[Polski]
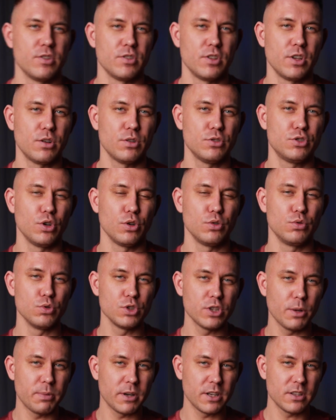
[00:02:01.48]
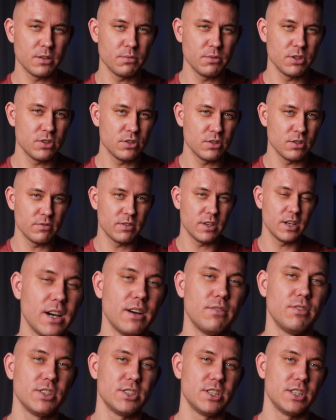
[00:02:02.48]
Jeżeli chodzi o duże partie mięśniowe,
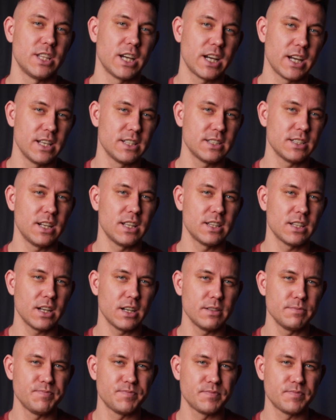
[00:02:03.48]
a właśnie taka jest kratka,